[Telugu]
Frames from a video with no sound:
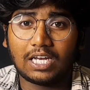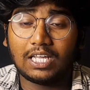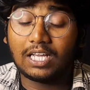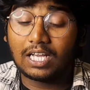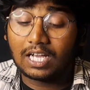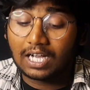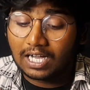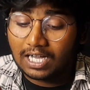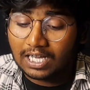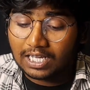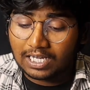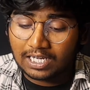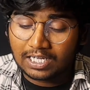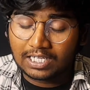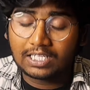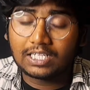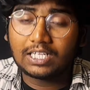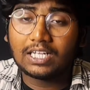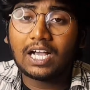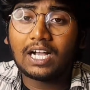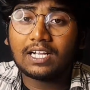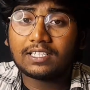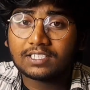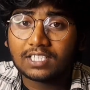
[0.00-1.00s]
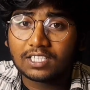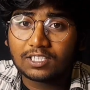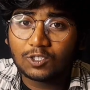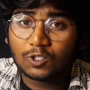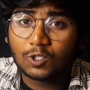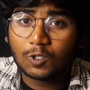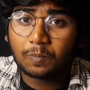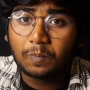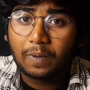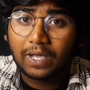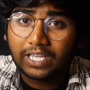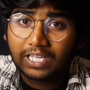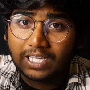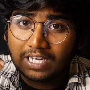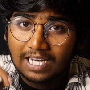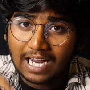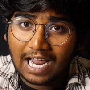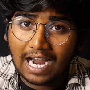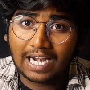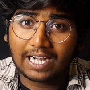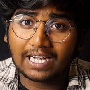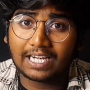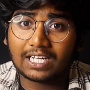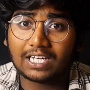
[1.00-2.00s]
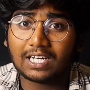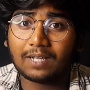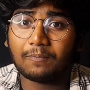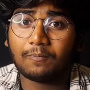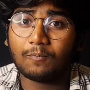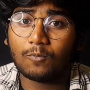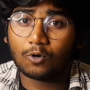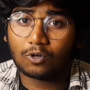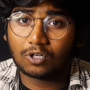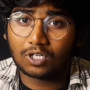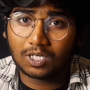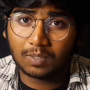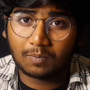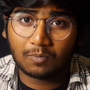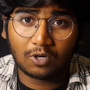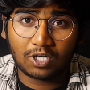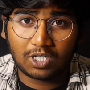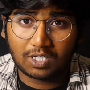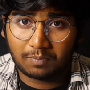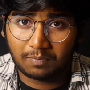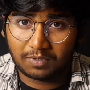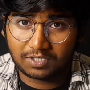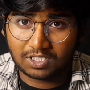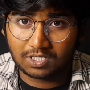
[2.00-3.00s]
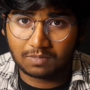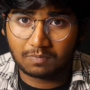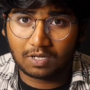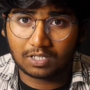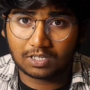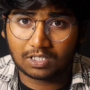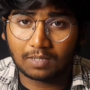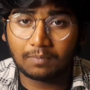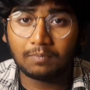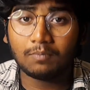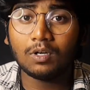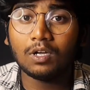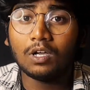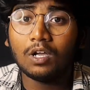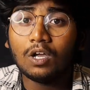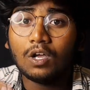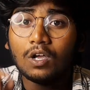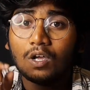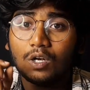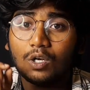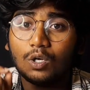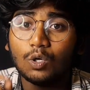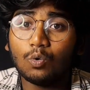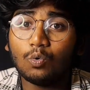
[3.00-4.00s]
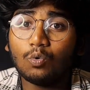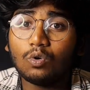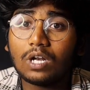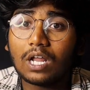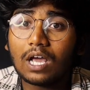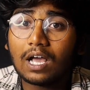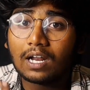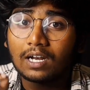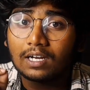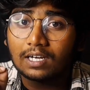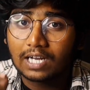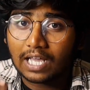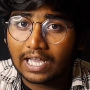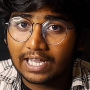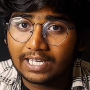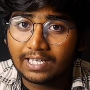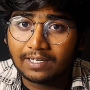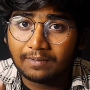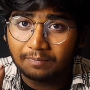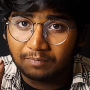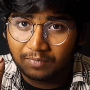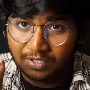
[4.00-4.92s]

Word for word: కానీ కరెక్ట్గా చంద్రుడి పైకి ల్యాండ్ అయిన మొట్టమొదటి మిషన్ మాత్రం లూనా నైన్